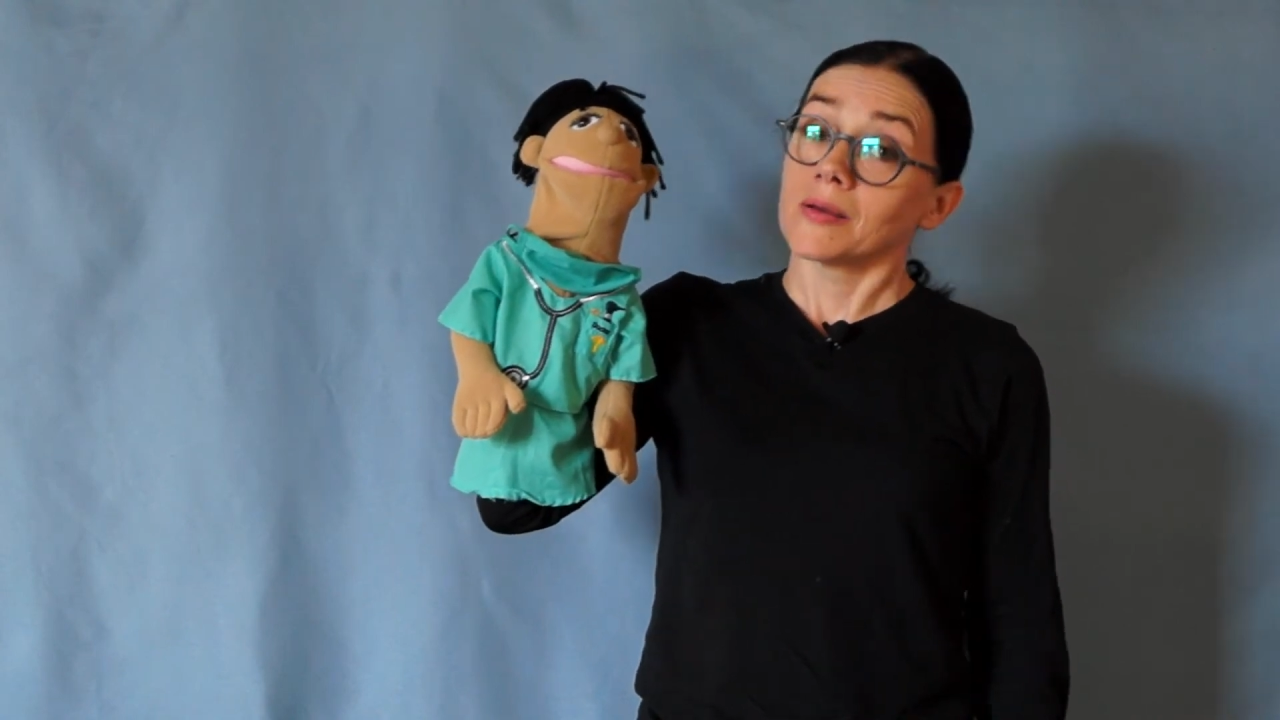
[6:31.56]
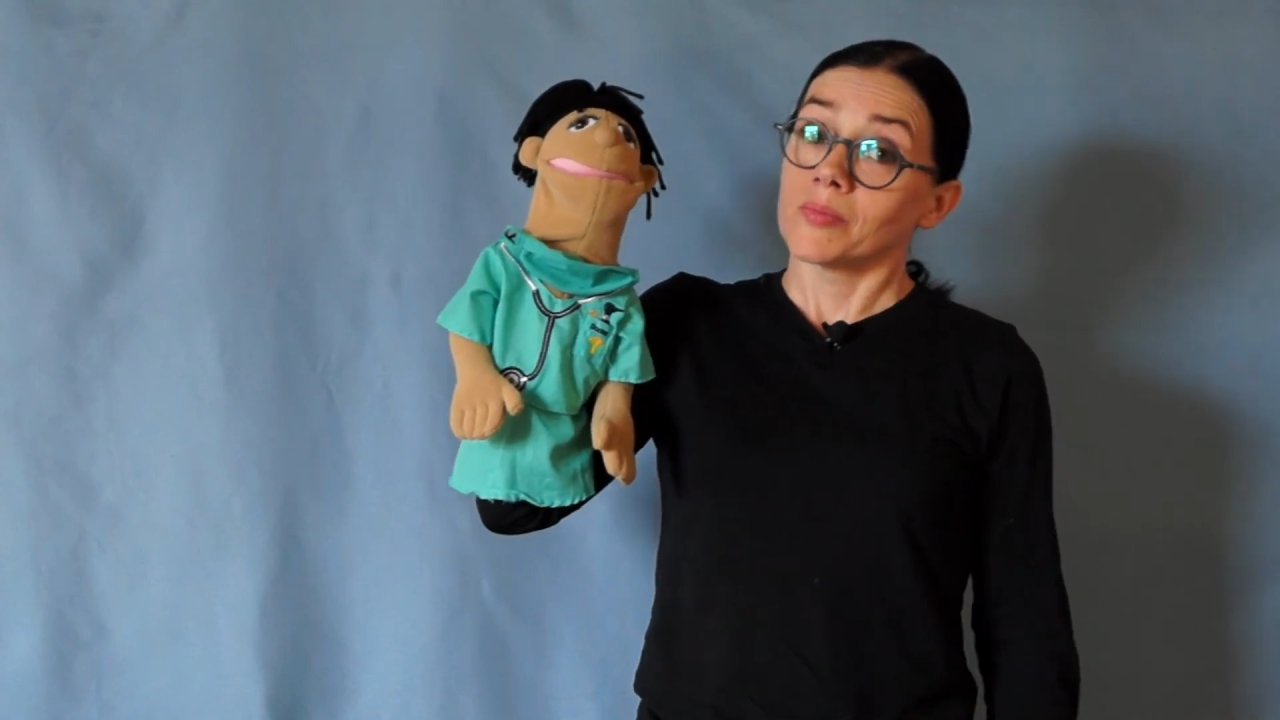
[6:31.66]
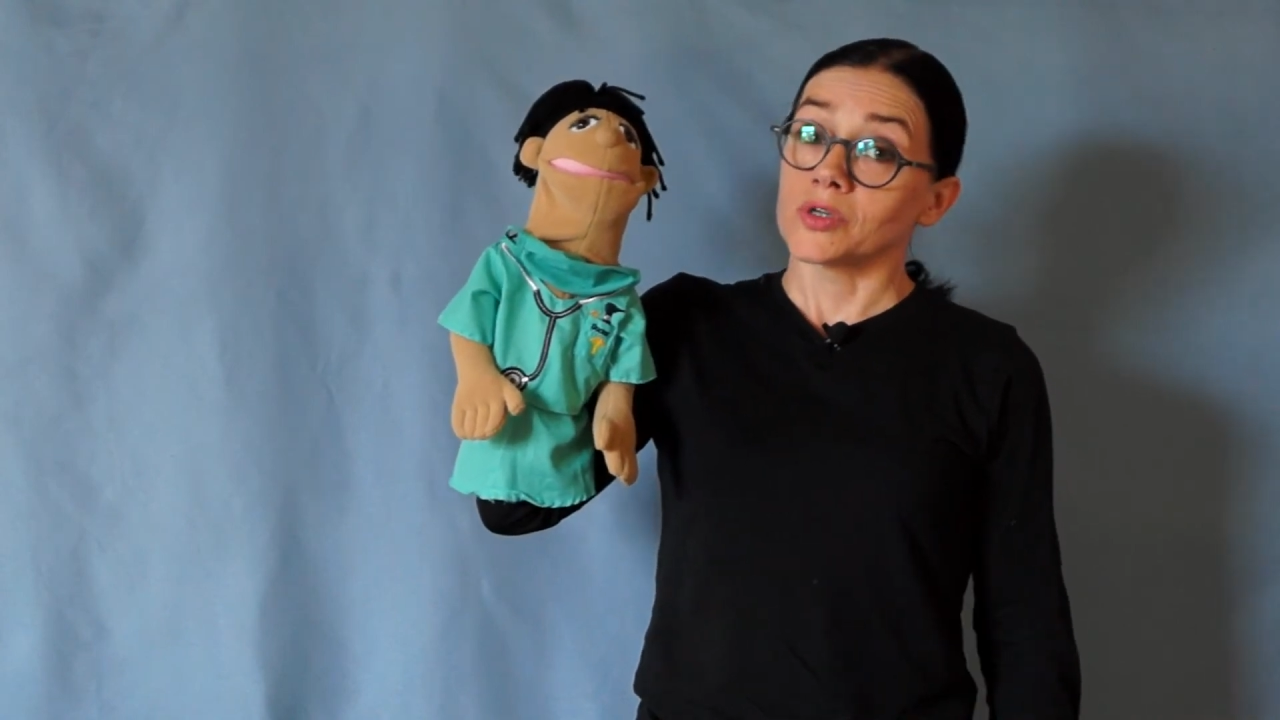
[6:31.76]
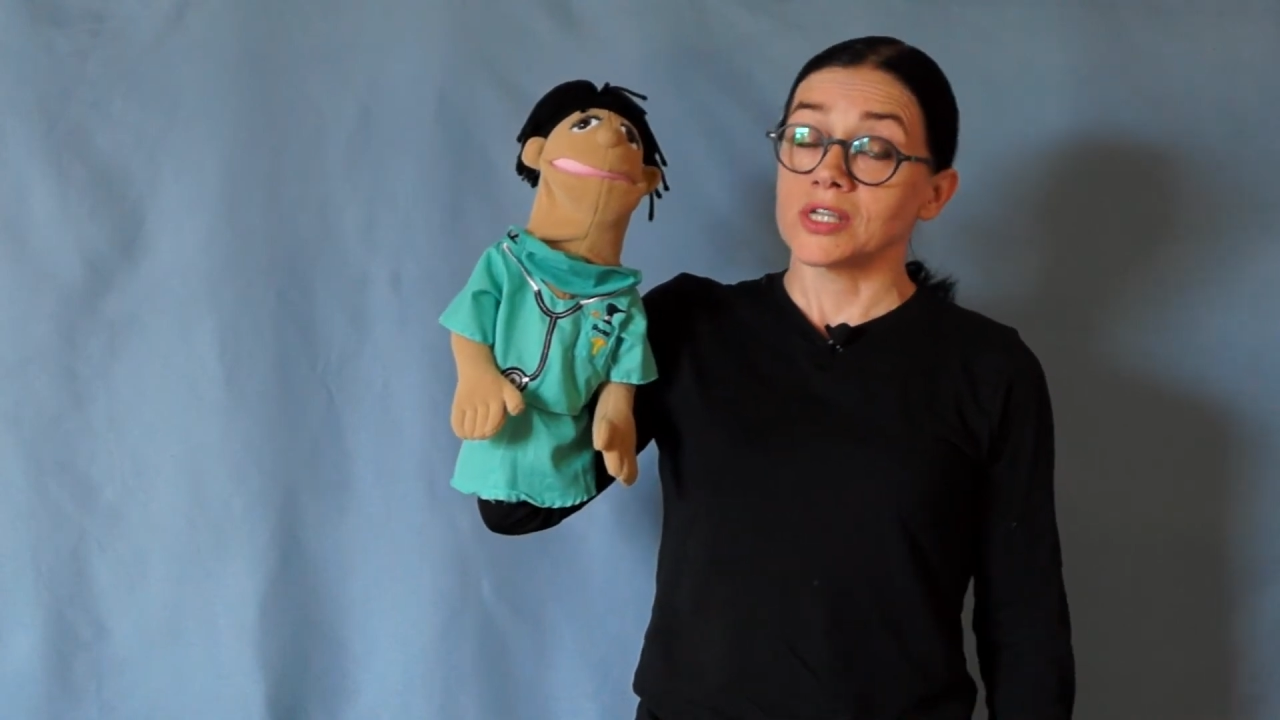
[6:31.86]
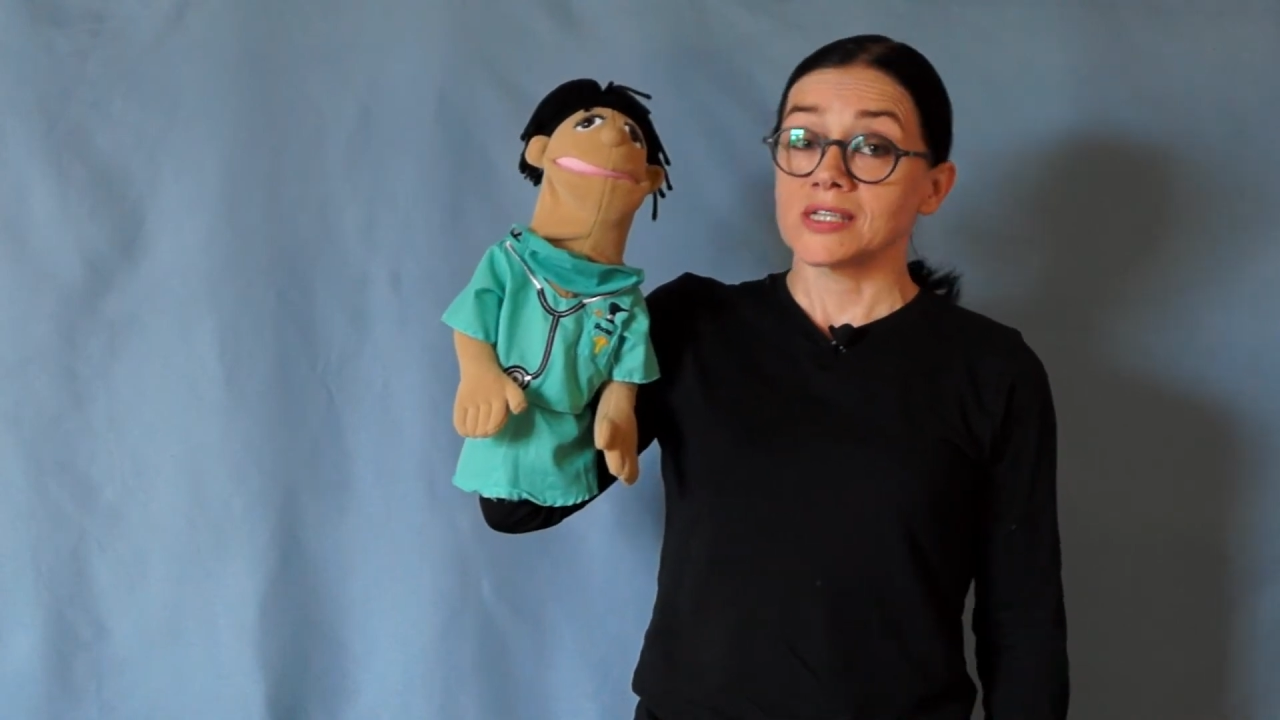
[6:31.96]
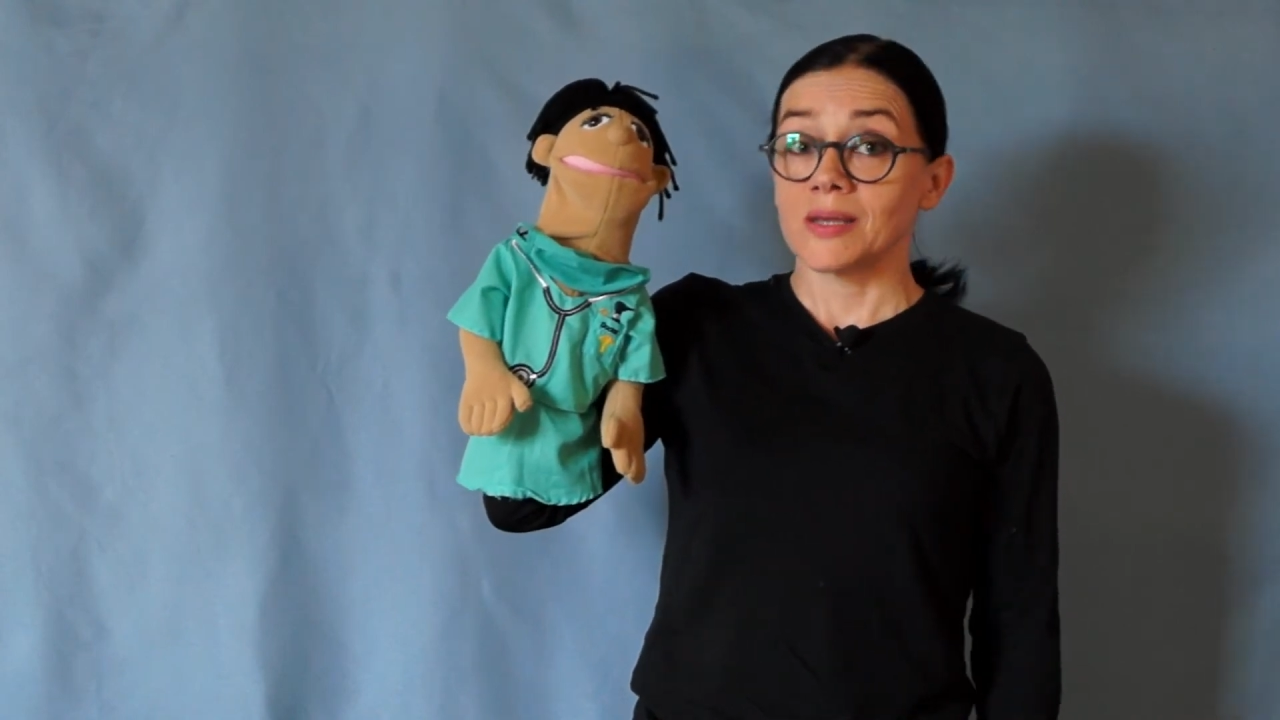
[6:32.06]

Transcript: Można